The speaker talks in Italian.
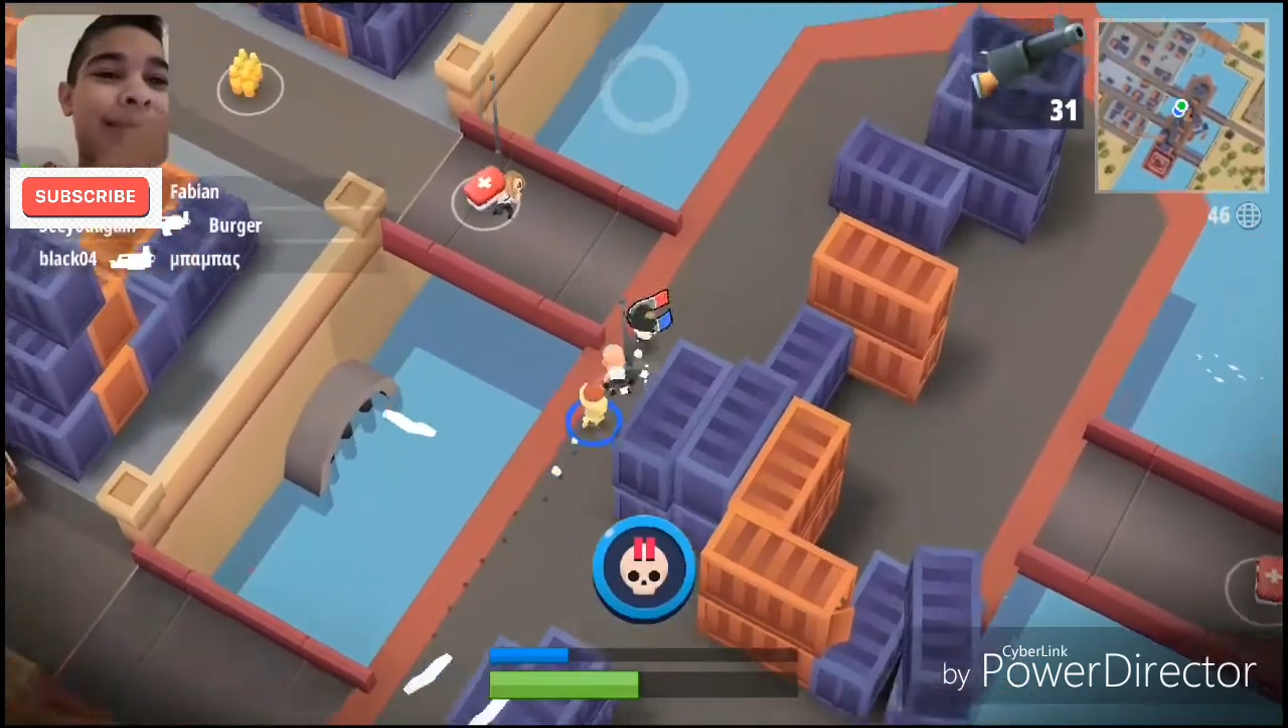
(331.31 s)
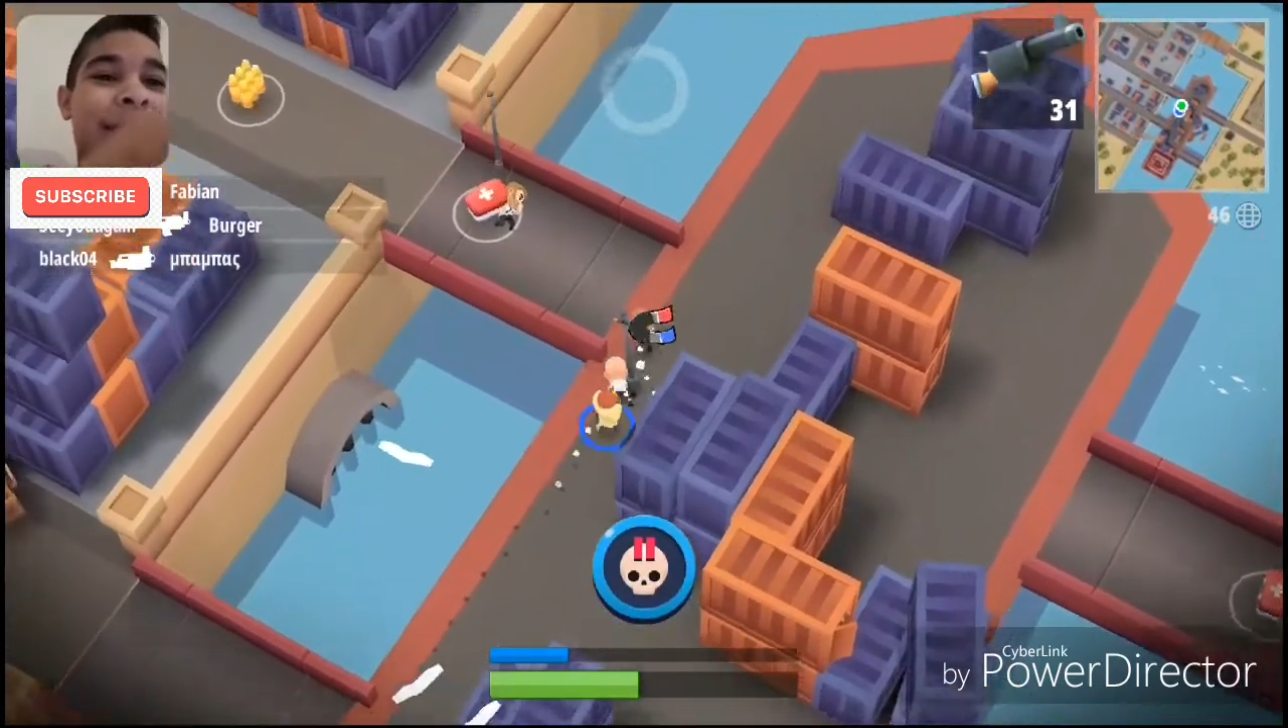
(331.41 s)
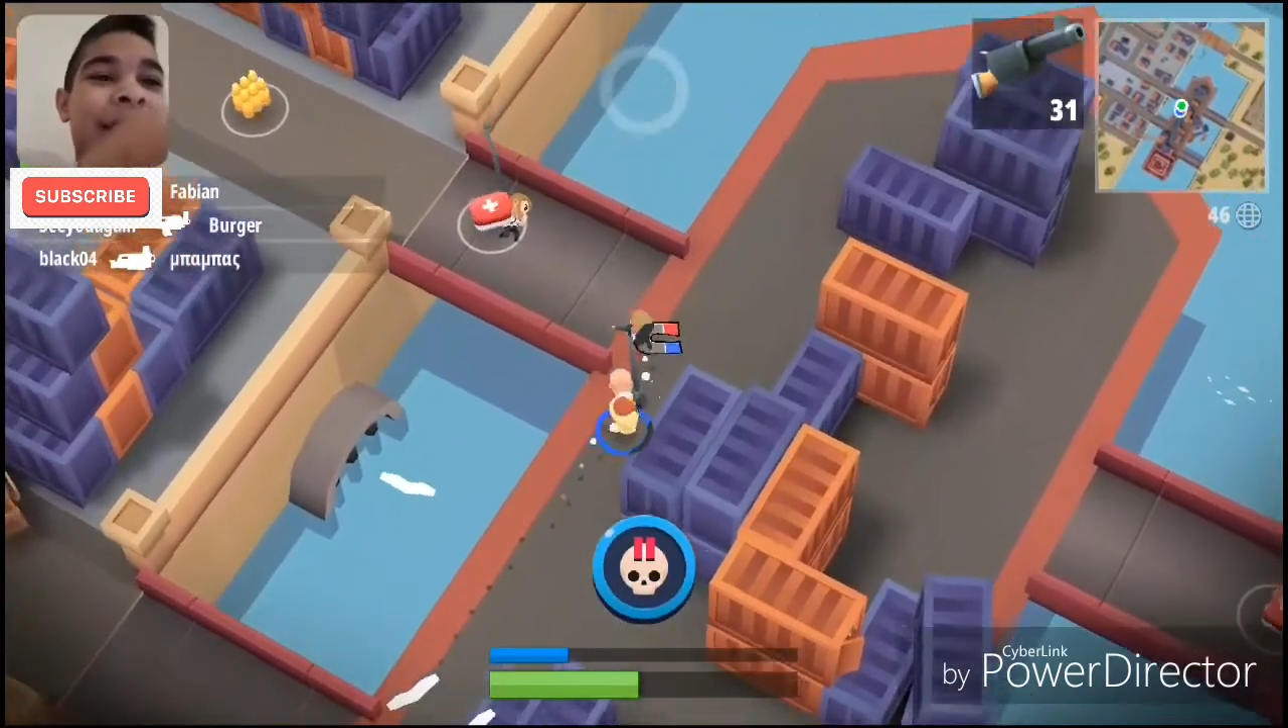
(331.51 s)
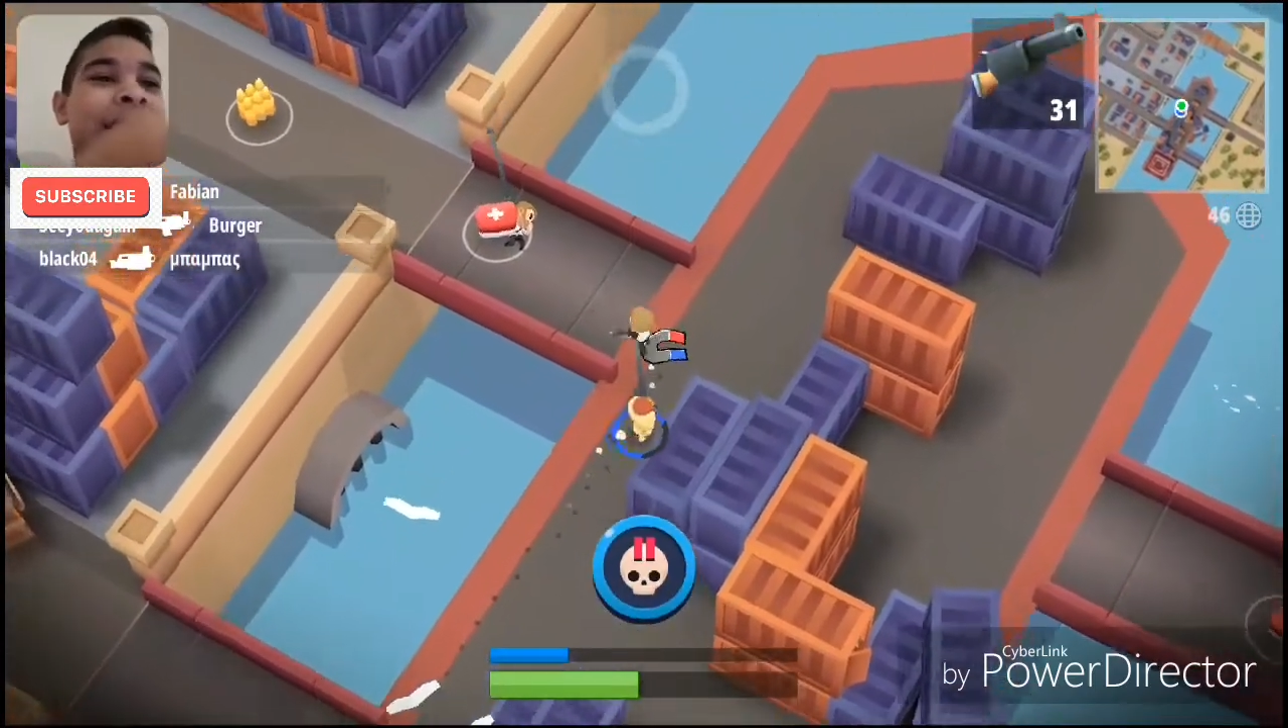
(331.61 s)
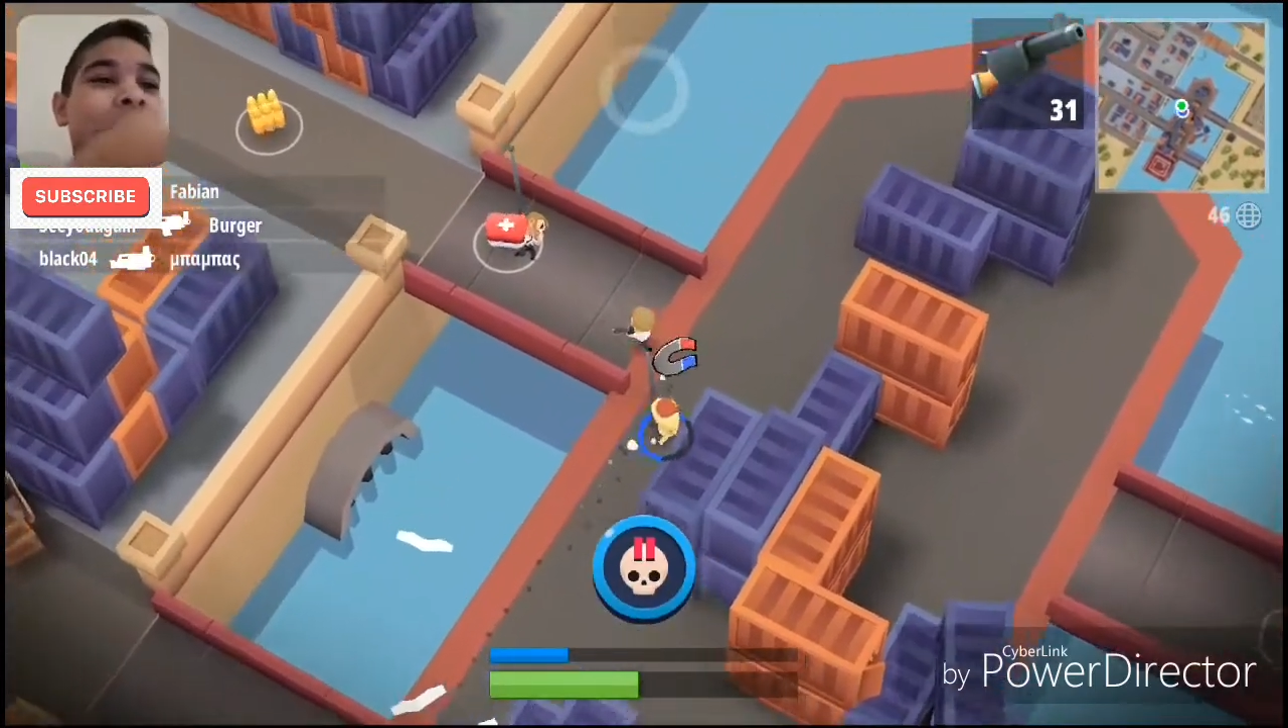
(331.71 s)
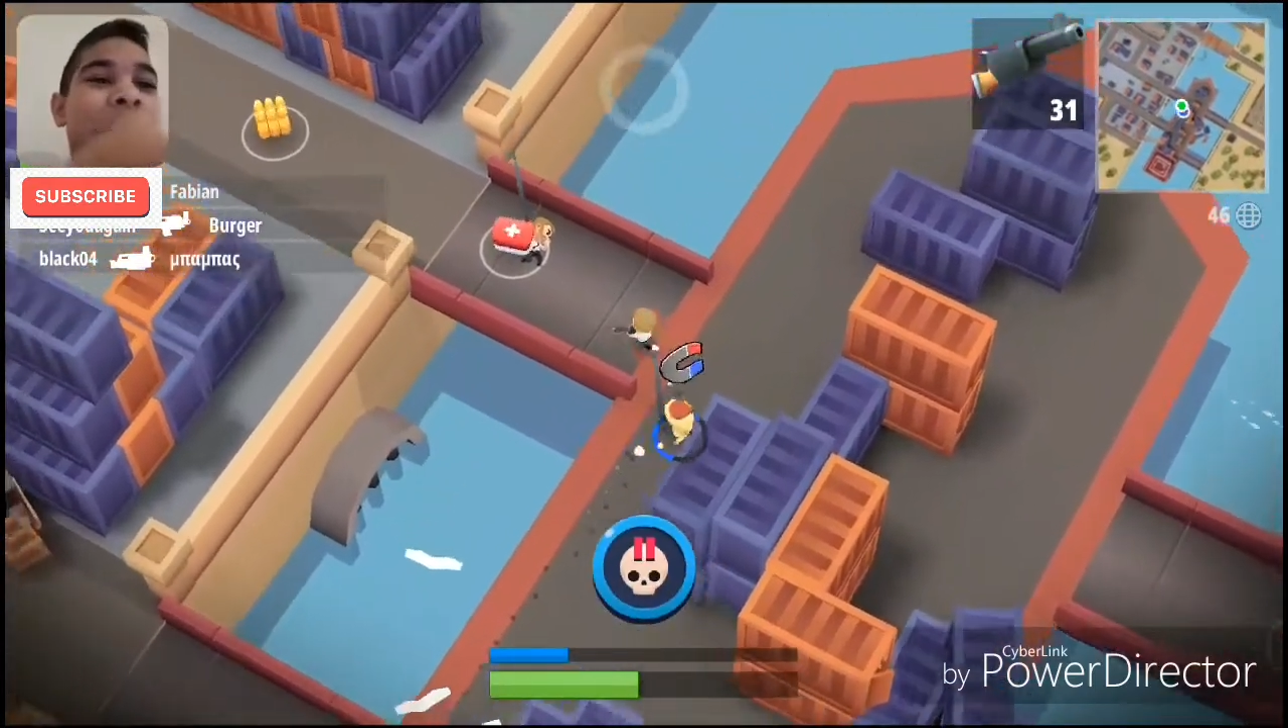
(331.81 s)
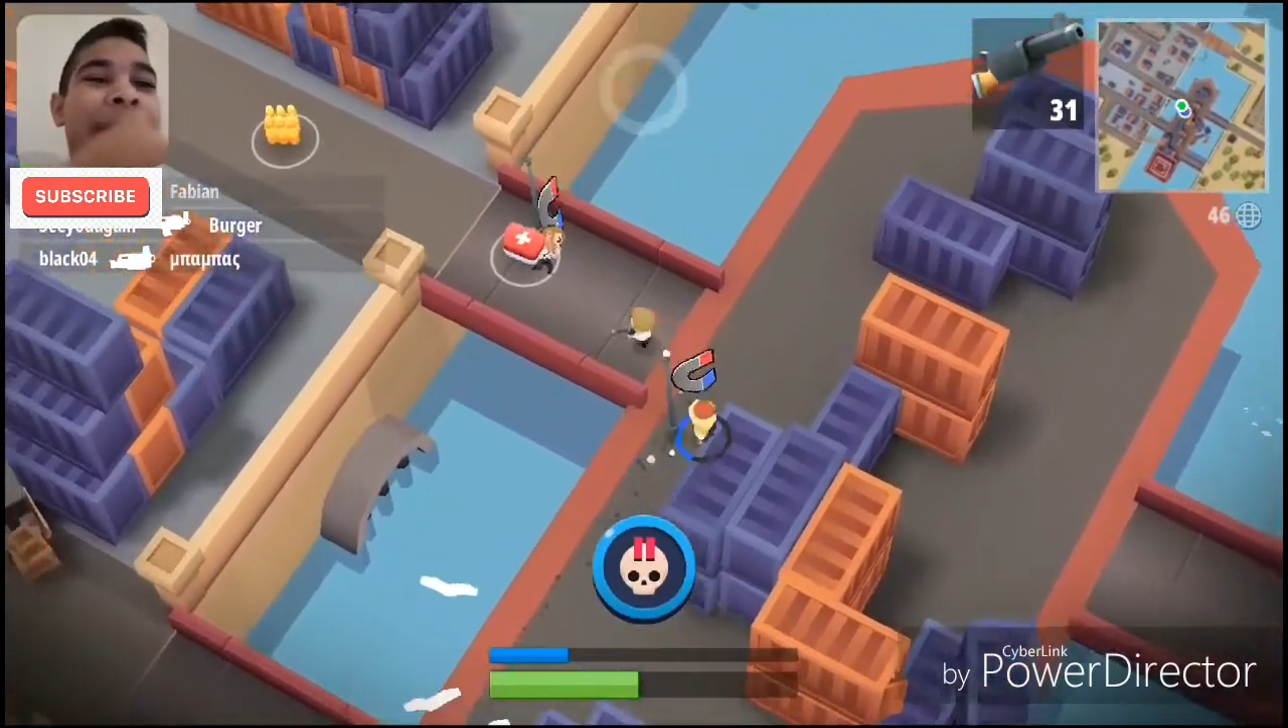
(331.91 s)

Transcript: Bellissima